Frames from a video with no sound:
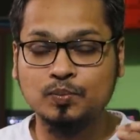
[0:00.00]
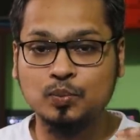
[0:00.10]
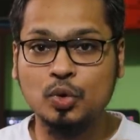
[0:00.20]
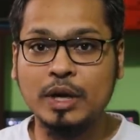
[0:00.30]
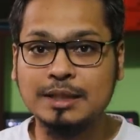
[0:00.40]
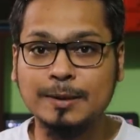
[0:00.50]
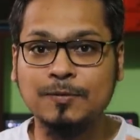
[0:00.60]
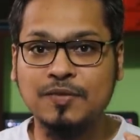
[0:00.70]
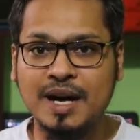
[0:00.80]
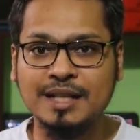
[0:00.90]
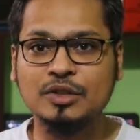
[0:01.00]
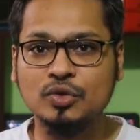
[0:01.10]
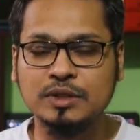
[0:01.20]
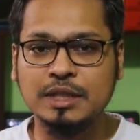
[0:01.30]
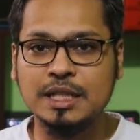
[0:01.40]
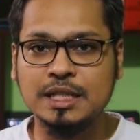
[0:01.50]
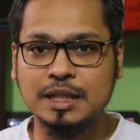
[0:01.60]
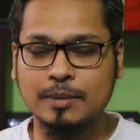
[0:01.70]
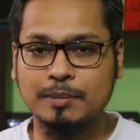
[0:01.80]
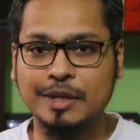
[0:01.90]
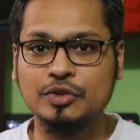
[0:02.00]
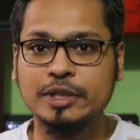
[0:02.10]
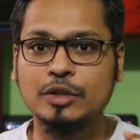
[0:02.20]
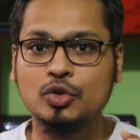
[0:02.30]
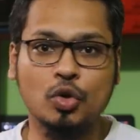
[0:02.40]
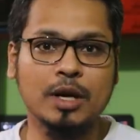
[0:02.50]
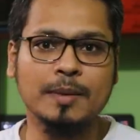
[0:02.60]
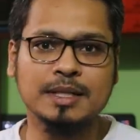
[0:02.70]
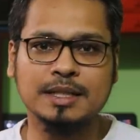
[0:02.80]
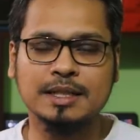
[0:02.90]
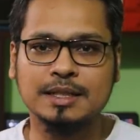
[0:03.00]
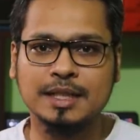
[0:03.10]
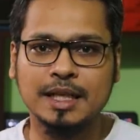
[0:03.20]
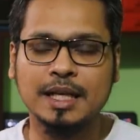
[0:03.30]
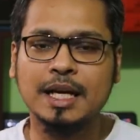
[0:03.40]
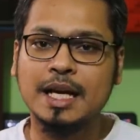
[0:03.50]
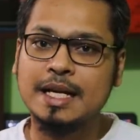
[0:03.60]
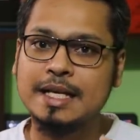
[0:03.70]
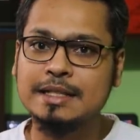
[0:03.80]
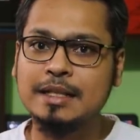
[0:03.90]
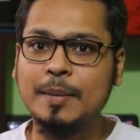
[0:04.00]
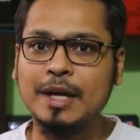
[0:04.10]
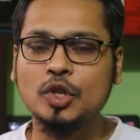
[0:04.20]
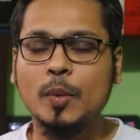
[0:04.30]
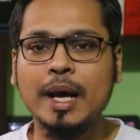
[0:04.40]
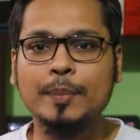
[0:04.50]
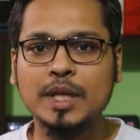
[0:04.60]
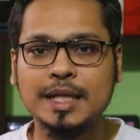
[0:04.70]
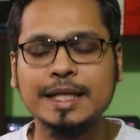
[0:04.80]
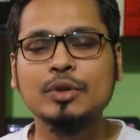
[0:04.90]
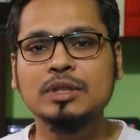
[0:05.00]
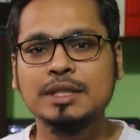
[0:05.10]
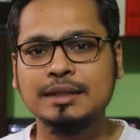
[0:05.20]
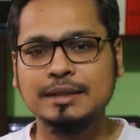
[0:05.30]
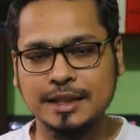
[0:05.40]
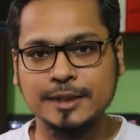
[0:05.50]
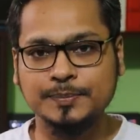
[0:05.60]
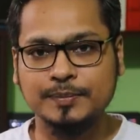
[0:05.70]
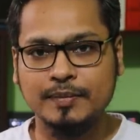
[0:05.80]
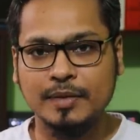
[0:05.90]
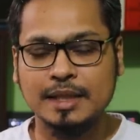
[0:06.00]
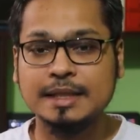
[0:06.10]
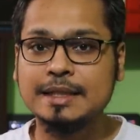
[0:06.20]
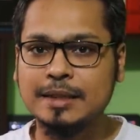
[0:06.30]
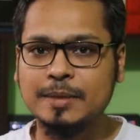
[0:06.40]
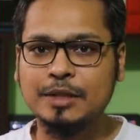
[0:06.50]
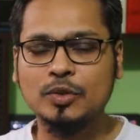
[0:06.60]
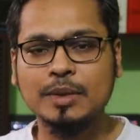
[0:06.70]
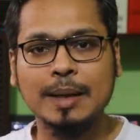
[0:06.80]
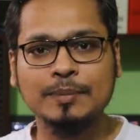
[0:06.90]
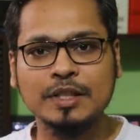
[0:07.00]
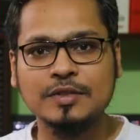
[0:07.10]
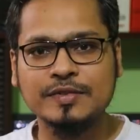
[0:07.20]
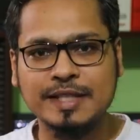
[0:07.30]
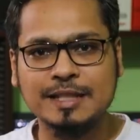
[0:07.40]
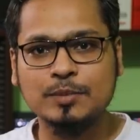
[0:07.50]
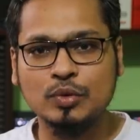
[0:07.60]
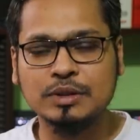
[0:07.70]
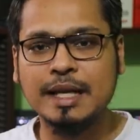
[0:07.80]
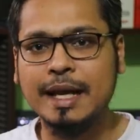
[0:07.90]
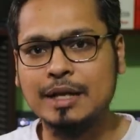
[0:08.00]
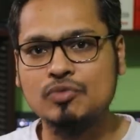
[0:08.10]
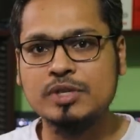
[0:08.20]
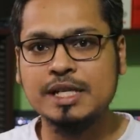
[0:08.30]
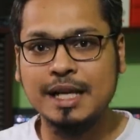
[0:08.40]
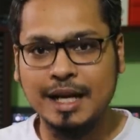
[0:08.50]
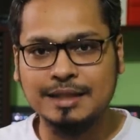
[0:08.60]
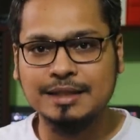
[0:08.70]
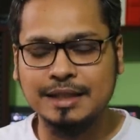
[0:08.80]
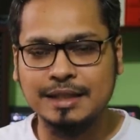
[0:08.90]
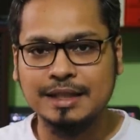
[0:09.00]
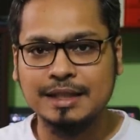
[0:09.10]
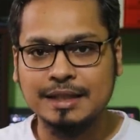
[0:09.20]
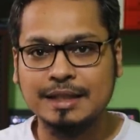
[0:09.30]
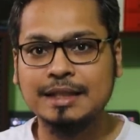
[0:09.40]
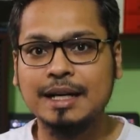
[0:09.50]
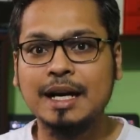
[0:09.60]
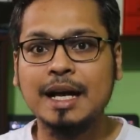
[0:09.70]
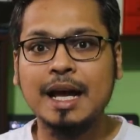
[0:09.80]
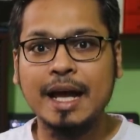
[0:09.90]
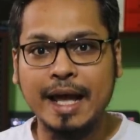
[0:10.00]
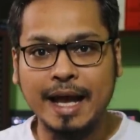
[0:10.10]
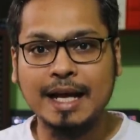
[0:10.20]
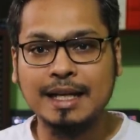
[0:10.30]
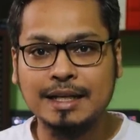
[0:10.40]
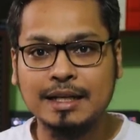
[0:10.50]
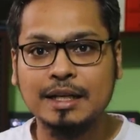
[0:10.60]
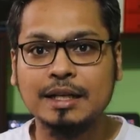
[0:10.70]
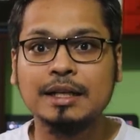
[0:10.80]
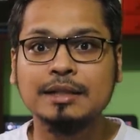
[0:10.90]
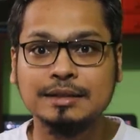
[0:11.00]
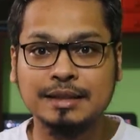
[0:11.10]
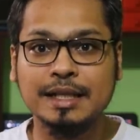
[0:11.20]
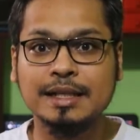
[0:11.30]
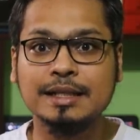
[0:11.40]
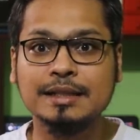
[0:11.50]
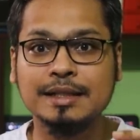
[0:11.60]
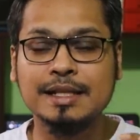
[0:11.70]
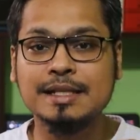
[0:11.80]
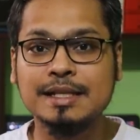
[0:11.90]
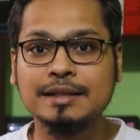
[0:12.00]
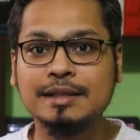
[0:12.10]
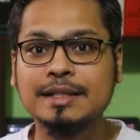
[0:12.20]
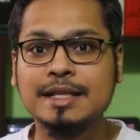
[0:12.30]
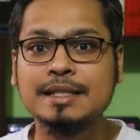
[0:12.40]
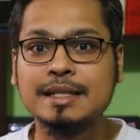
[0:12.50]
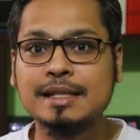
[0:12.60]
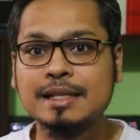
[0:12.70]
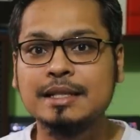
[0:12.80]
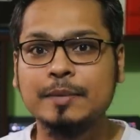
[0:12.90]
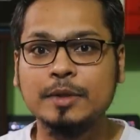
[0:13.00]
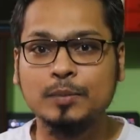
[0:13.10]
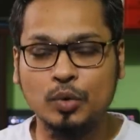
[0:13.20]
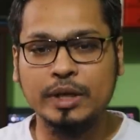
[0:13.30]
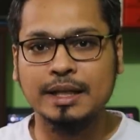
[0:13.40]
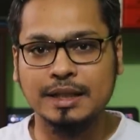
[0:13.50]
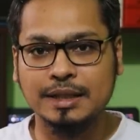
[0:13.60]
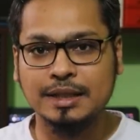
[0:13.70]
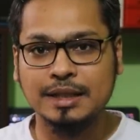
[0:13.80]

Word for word: পুরো একটা ফালতু জিনিস মানুষকে ধোকাবাজি দিচ্ছে এটার মাধ্যমে আপনি কি হচ্ছেন জানেন এটার মাধ্যমে আপনার ফেসবুক যে অ্যাকাউন্টটি আছে এটা হ্যাকারের যেই দৃষ্টি আছে সেই দৃষ্টিতে আপনি পড়ে গেলেন